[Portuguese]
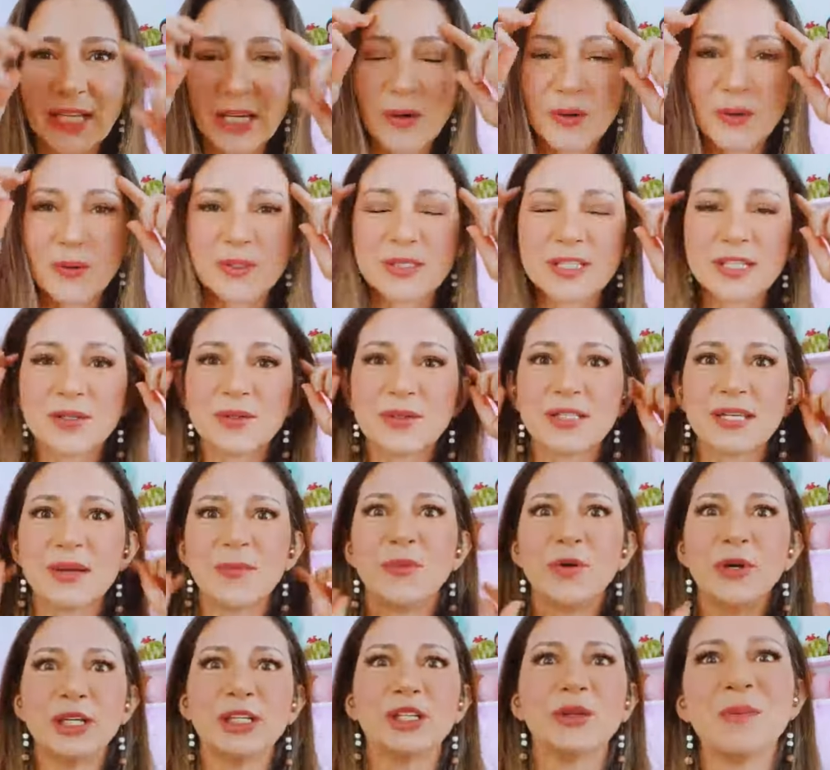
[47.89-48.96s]
que eu consigo ser
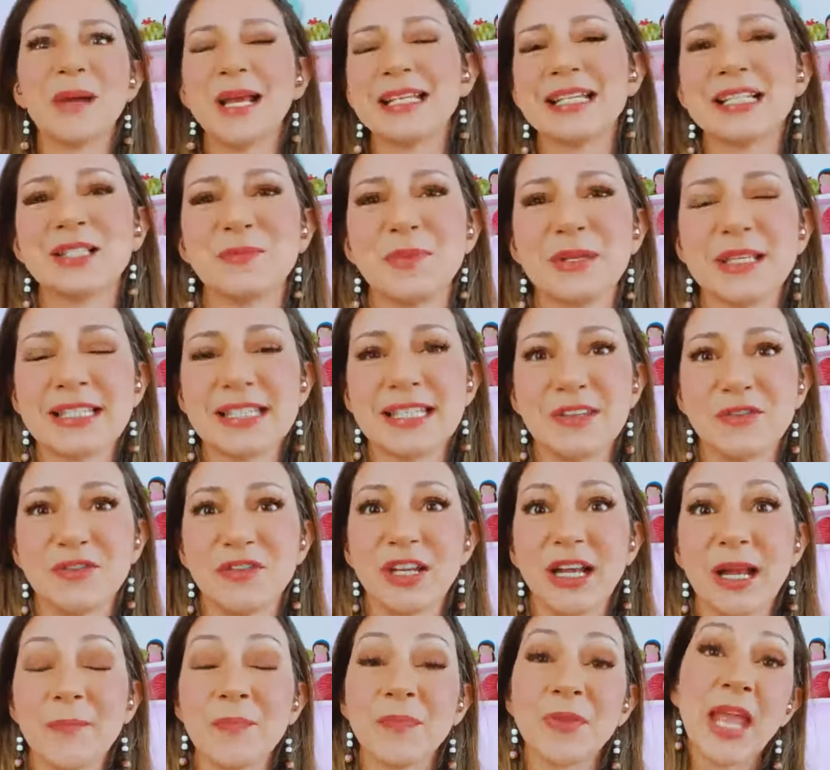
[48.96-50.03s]
muito mais
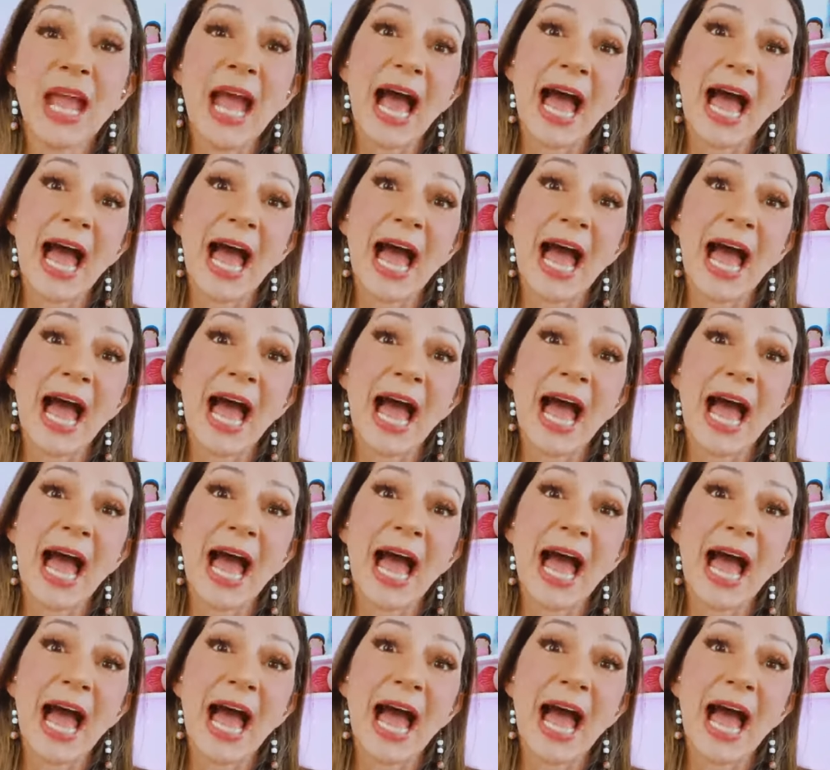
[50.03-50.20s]
específica,